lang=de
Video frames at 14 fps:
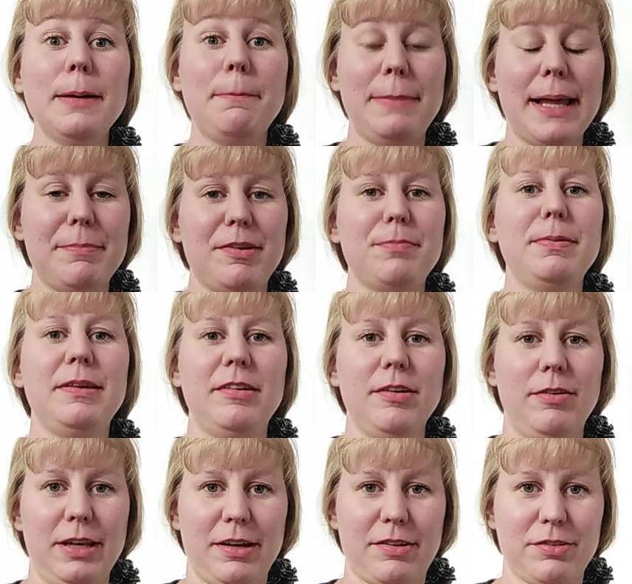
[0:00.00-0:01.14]
Bleibt bitte
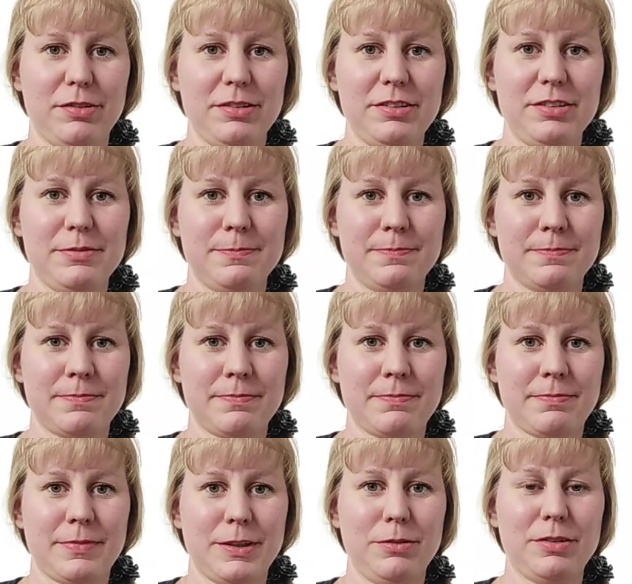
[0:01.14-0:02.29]
alle gesund.
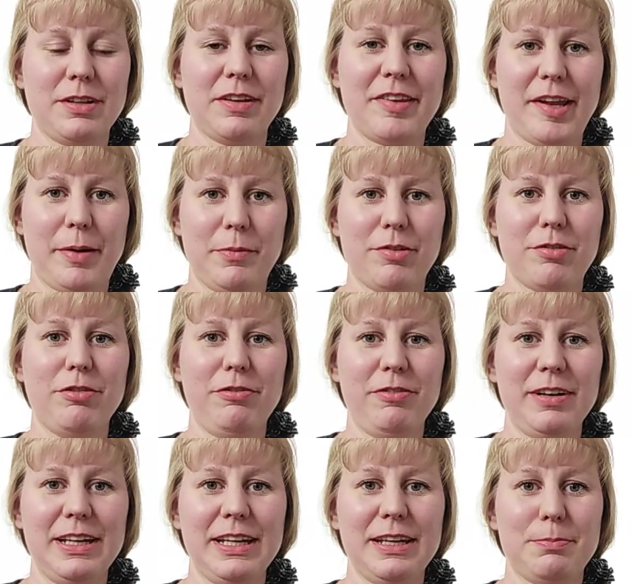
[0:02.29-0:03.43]
Und dann sehen wir uns
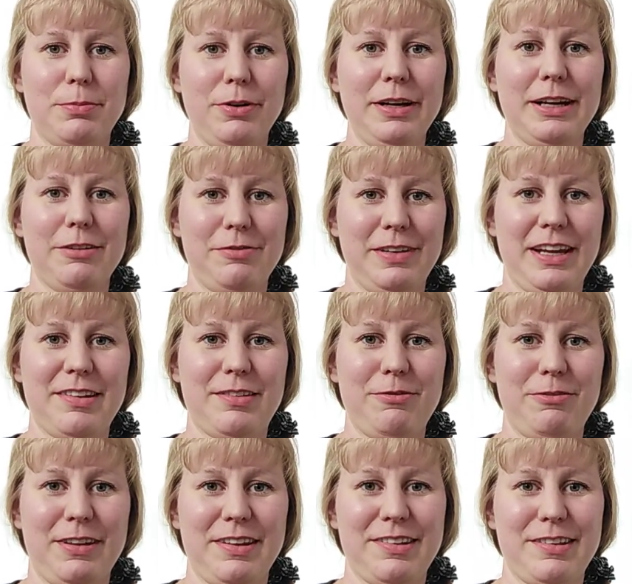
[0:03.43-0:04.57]
hoffentlich bald auf dem nächsten
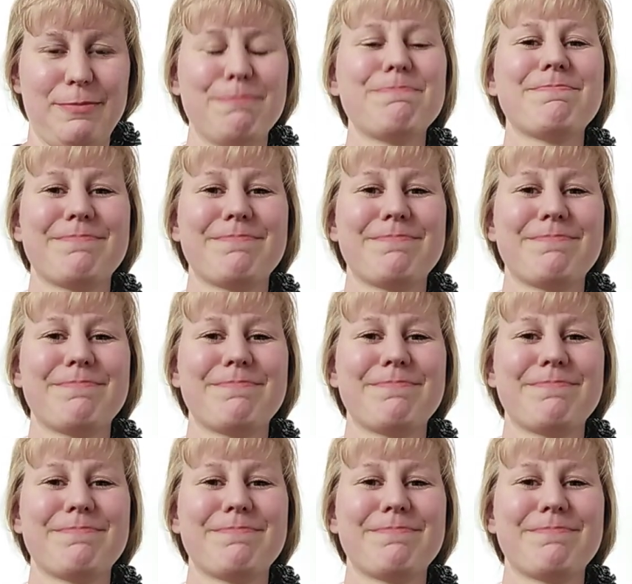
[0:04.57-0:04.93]
Fest.